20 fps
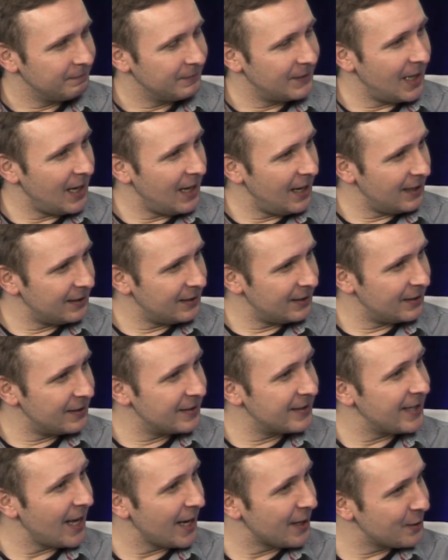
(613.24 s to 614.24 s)
Teatr,
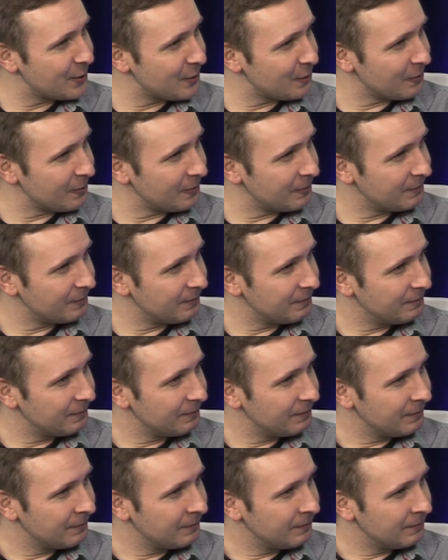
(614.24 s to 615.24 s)
Teatr seksu.
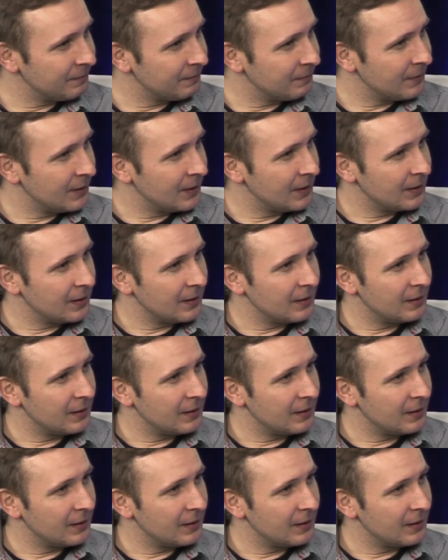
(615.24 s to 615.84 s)
Ach.